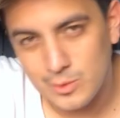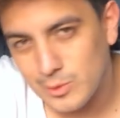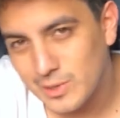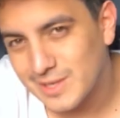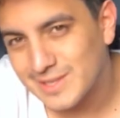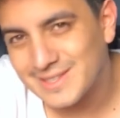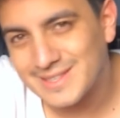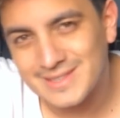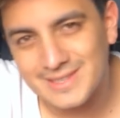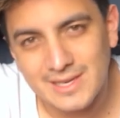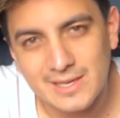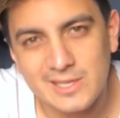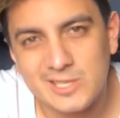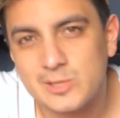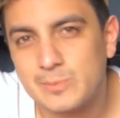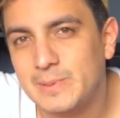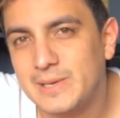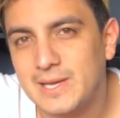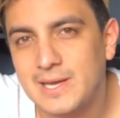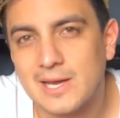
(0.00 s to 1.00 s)
Y voy a tratar de
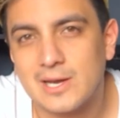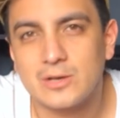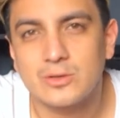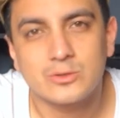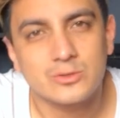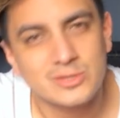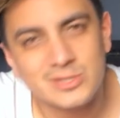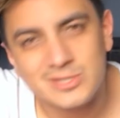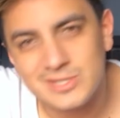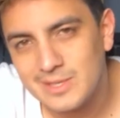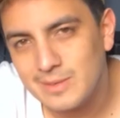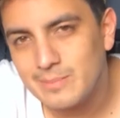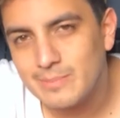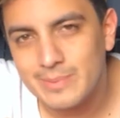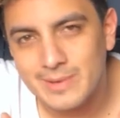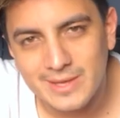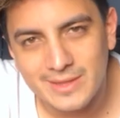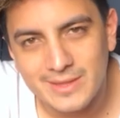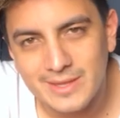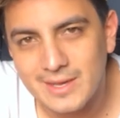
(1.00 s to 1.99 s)
explicarlo sin
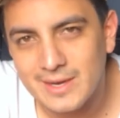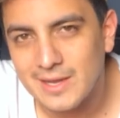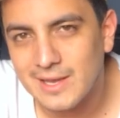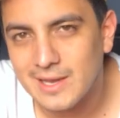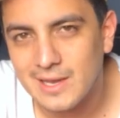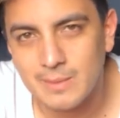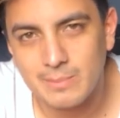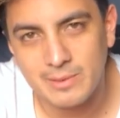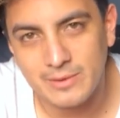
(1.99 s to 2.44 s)
prender el